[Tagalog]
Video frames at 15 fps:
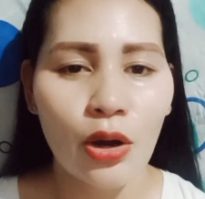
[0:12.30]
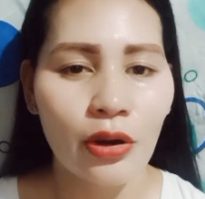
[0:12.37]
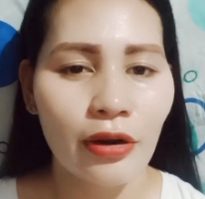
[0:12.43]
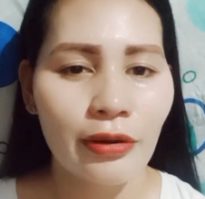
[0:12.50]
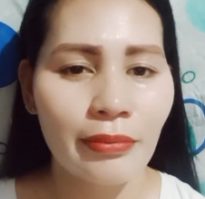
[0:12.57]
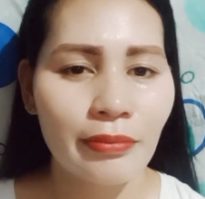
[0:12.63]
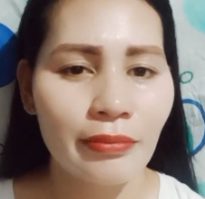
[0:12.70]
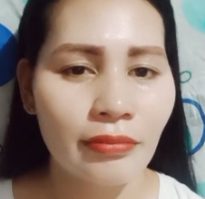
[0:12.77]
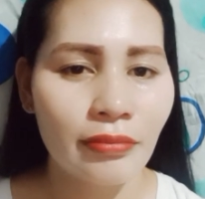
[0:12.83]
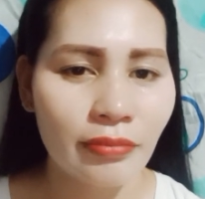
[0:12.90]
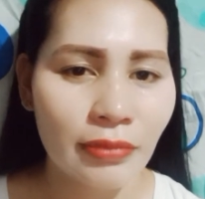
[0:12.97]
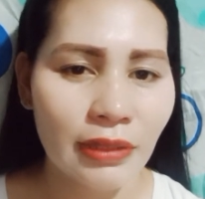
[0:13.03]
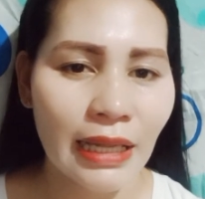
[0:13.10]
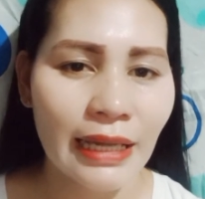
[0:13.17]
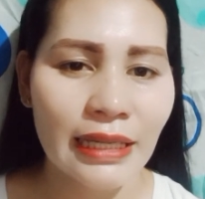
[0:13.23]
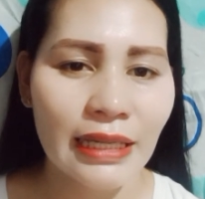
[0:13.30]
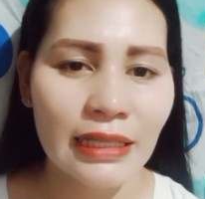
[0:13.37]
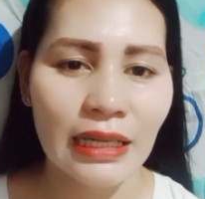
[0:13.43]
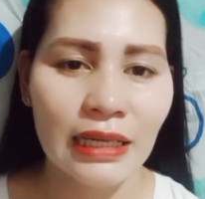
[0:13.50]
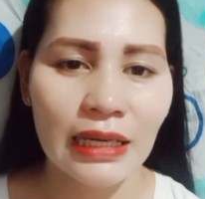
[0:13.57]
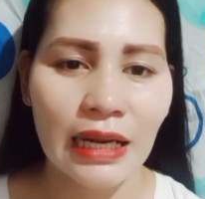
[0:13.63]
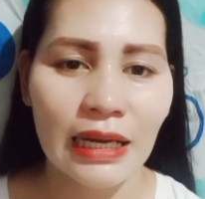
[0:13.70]
or
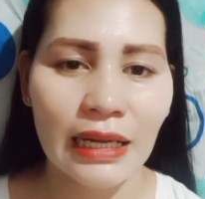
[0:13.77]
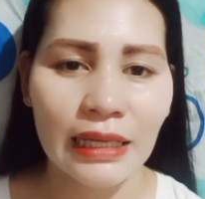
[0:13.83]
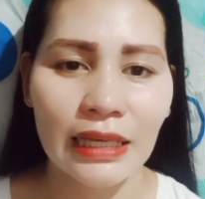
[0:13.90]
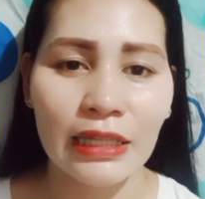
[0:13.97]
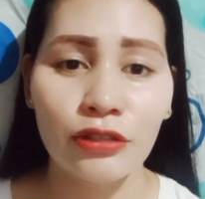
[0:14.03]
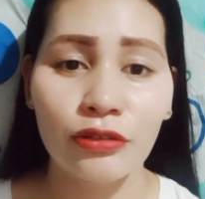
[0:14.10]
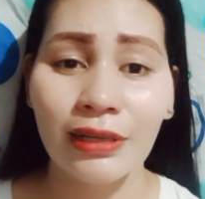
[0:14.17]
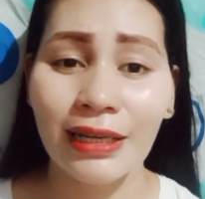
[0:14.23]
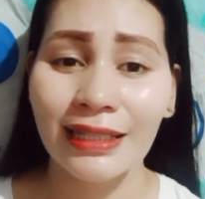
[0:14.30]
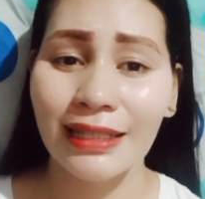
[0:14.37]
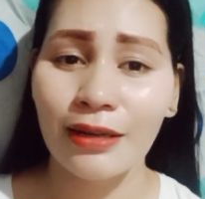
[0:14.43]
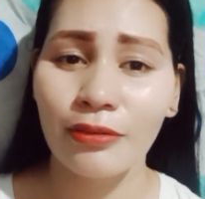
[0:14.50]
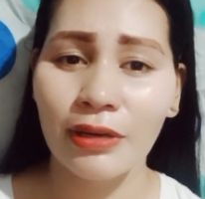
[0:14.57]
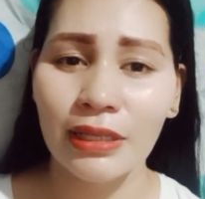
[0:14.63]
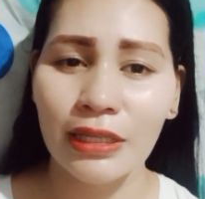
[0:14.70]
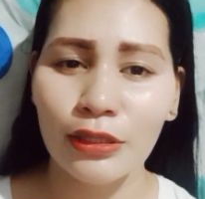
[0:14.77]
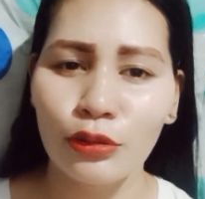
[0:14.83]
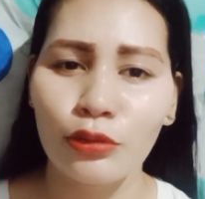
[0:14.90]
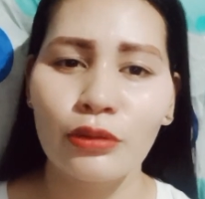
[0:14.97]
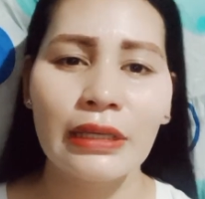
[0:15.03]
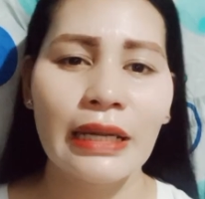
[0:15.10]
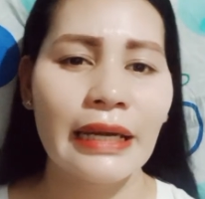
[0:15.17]
lagi nananakit yung katawan
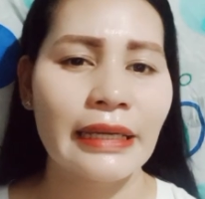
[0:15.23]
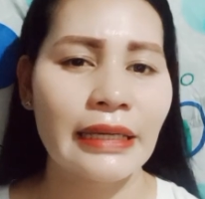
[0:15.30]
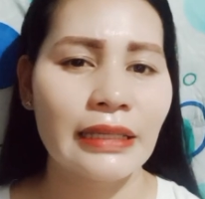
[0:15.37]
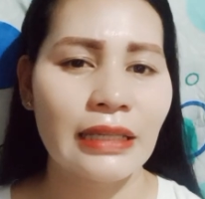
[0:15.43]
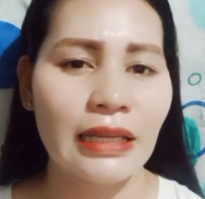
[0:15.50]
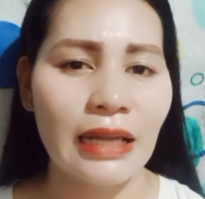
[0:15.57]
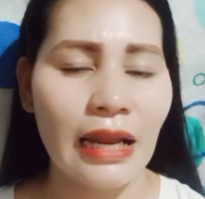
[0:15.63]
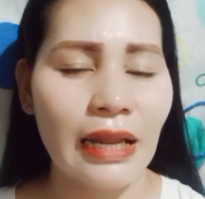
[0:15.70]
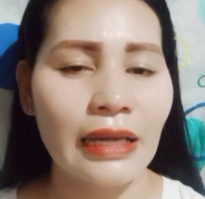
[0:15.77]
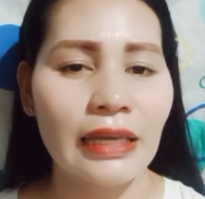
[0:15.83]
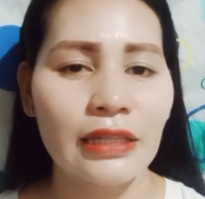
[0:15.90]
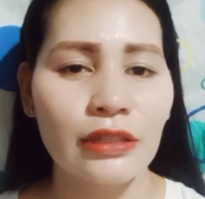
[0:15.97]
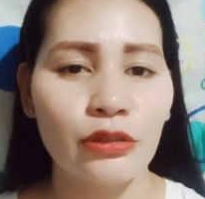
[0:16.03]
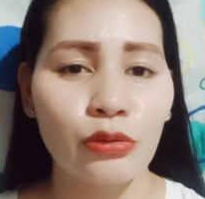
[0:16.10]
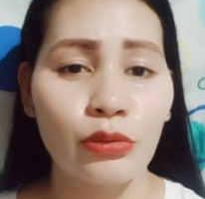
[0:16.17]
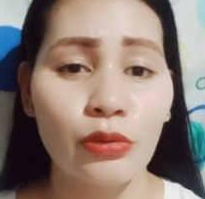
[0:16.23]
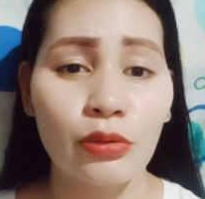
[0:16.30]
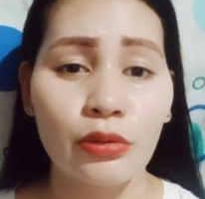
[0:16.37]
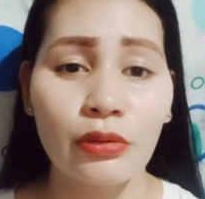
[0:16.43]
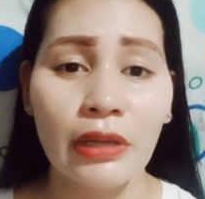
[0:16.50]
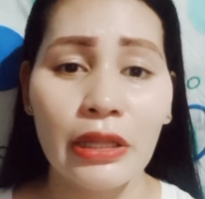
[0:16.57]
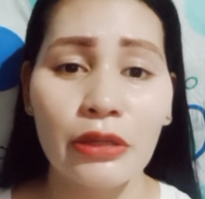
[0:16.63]
ninyo, lagi nananakit yung
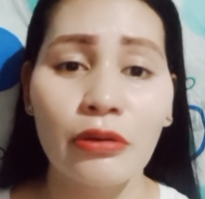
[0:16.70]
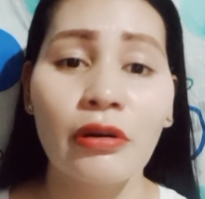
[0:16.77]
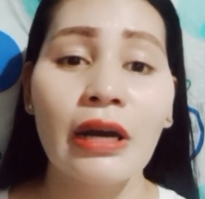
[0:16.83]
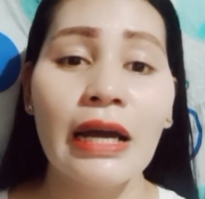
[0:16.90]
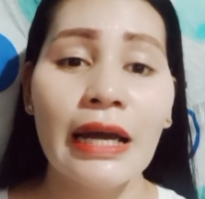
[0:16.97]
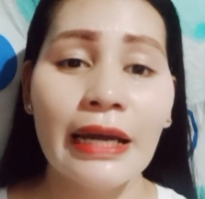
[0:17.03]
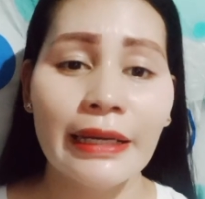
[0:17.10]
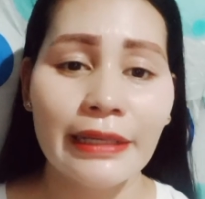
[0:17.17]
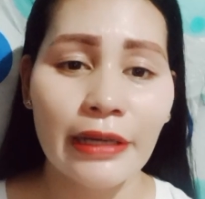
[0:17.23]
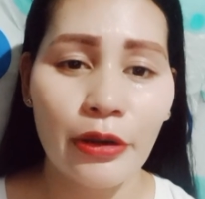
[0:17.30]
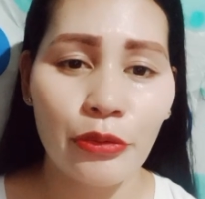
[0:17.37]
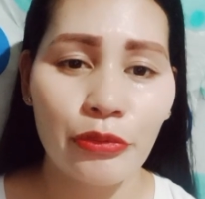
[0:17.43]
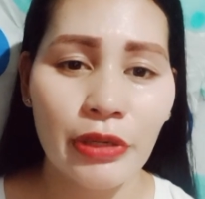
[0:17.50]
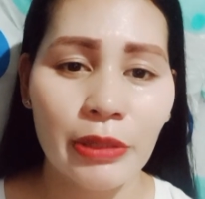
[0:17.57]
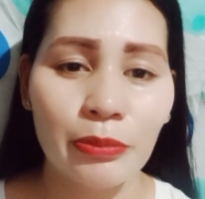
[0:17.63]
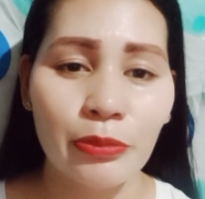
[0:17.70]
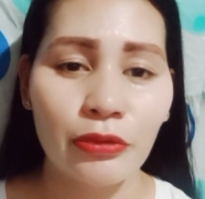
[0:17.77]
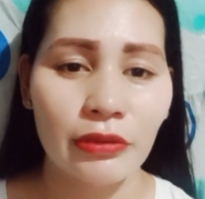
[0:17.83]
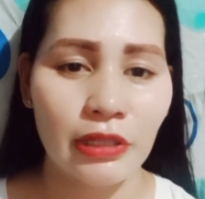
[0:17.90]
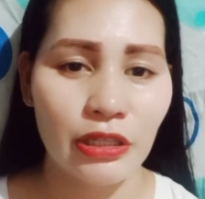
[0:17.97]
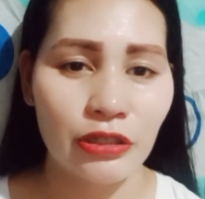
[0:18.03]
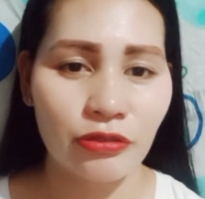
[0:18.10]
ulo ninyo, gawin
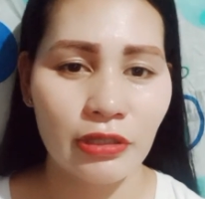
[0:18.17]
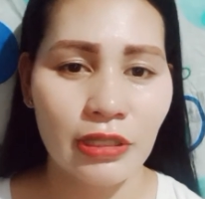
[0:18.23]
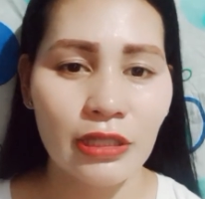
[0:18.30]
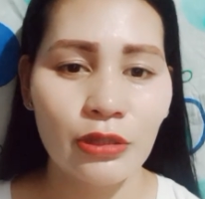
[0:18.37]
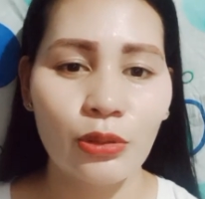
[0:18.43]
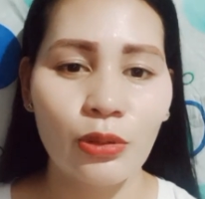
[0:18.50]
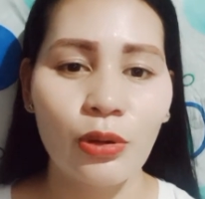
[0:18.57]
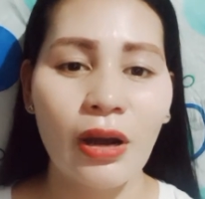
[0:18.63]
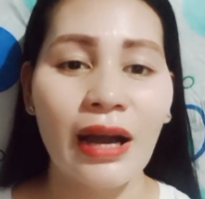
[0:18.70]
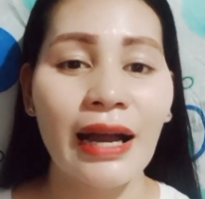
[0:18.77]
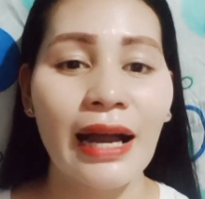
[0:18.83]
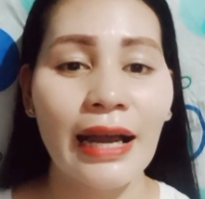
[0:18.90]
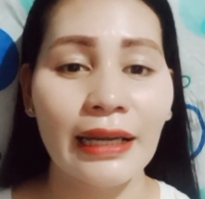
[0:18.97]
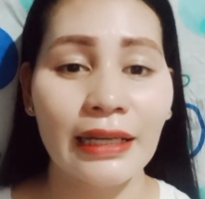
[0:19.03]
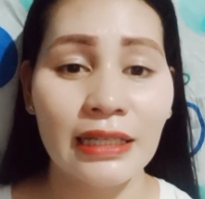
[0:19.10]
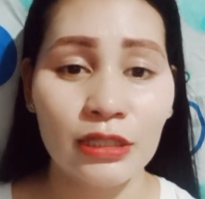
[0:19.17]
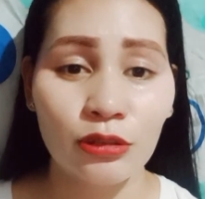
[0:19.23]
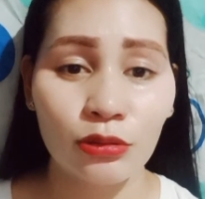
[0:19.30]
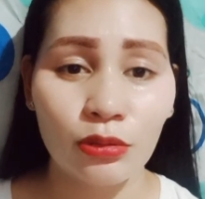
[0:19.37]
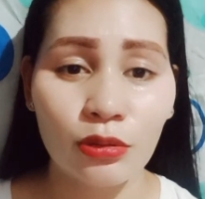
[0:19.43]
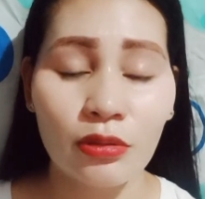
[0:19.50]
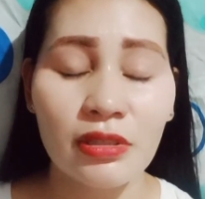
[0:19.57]
po ninyo ito ang aki
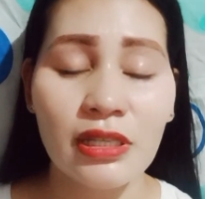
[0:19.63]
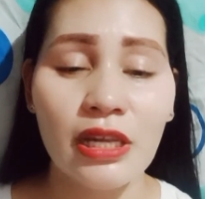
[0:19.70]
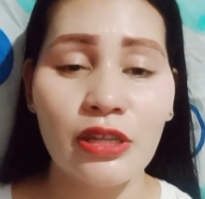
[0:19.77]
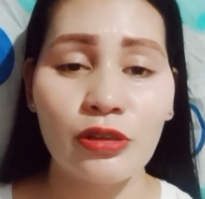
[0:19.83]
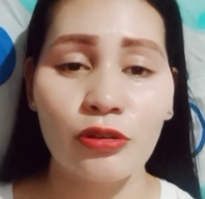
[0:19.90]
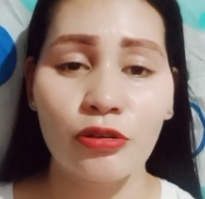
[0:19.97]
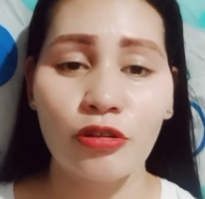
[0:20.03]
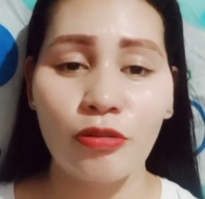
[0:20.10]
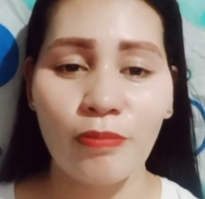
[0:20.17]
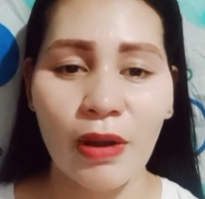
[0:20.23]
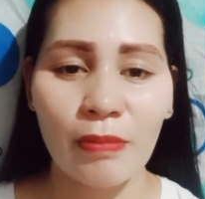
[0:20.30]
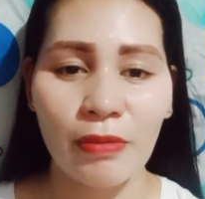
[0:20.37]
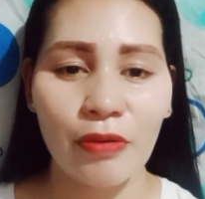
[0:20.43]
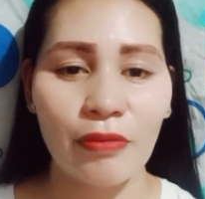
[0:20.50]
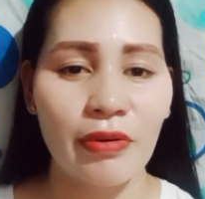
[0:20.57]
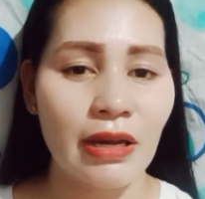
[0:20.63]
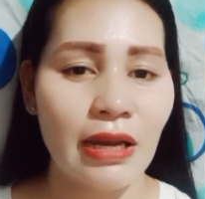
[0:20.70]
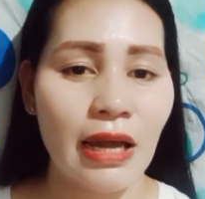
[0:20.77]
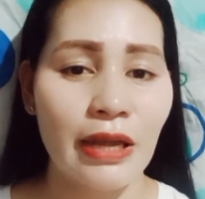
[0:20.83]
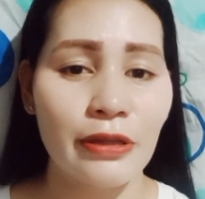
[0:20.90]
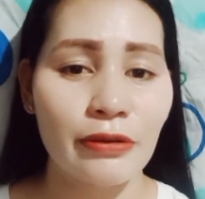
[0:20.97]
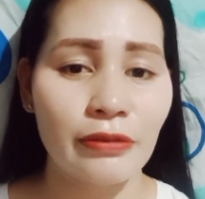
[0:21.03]
tuturo sa inyo upang
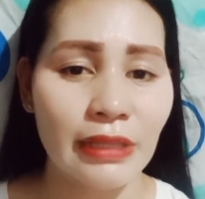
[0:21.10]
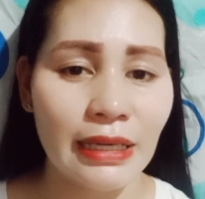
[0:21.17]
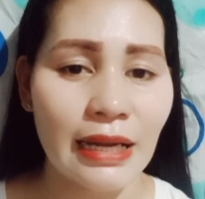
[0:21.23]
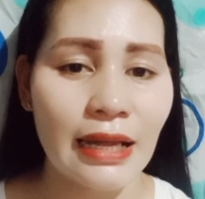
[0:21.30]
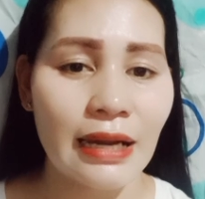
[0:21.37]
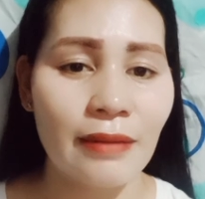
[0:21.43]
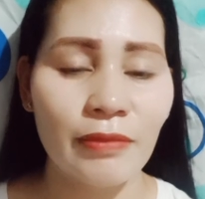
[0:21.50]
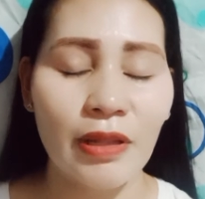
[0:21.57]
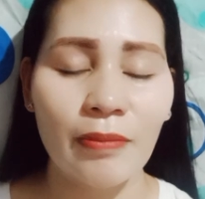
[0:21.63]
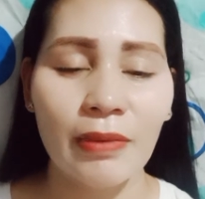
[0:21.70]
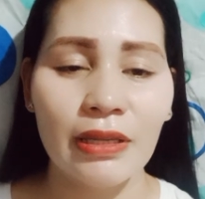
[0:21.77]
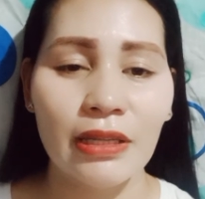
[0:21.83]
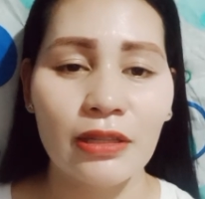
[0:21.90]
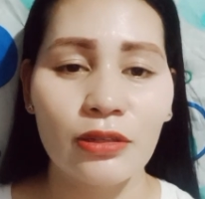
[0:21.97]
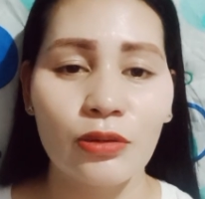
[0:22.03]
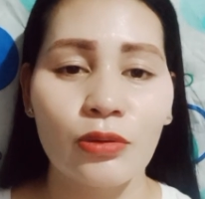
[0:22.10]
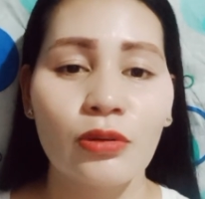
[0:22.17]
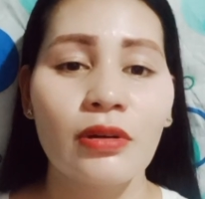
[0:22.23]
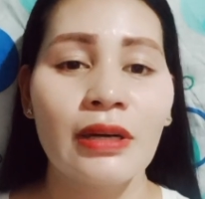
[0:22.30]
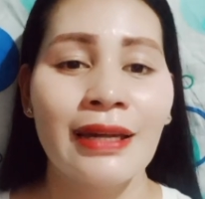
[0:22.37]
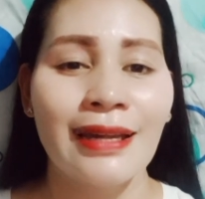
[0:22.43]
mawala yung nararamdaman ninyo